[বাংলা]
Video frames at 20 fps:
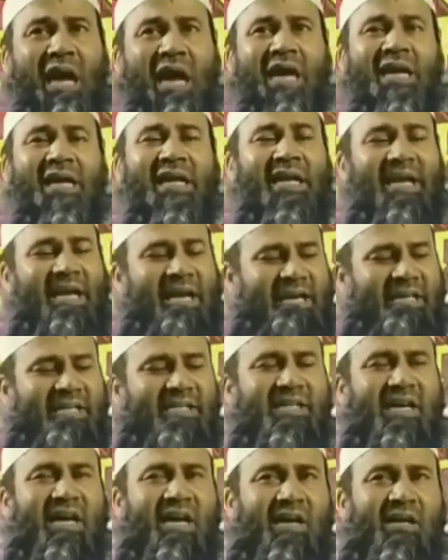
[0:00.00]
আর
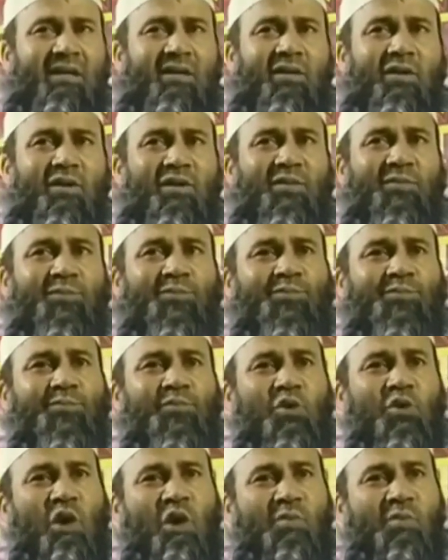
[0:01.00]
এইটা
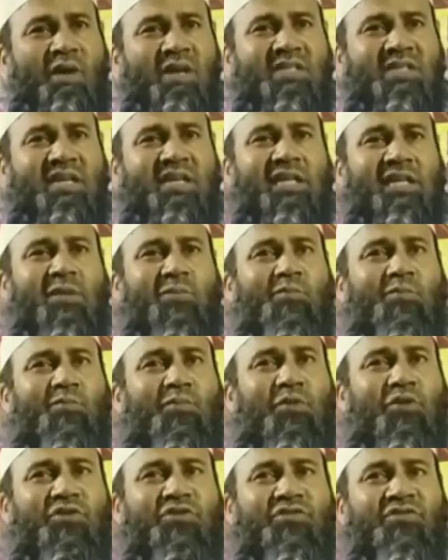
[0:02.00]
রমাজানের
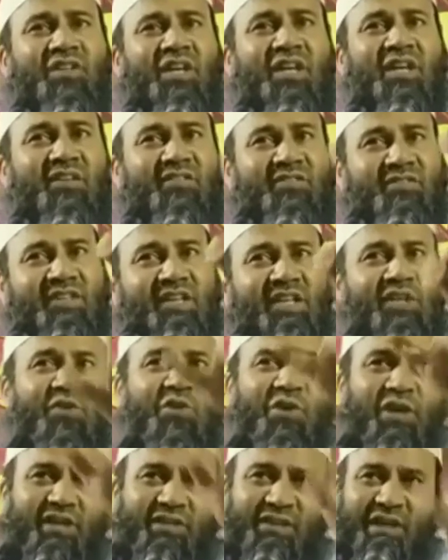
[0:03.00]
প্রত্যেক দিন
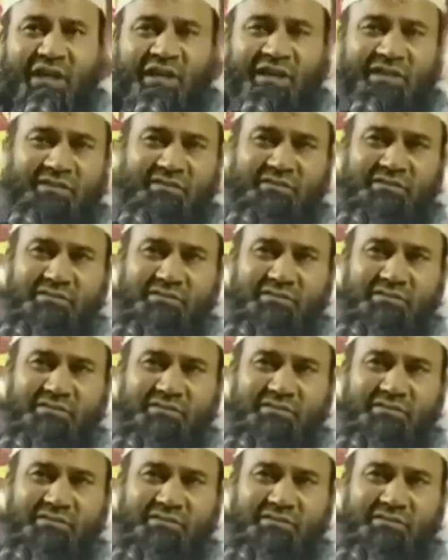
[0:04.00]
হয়ে থাকে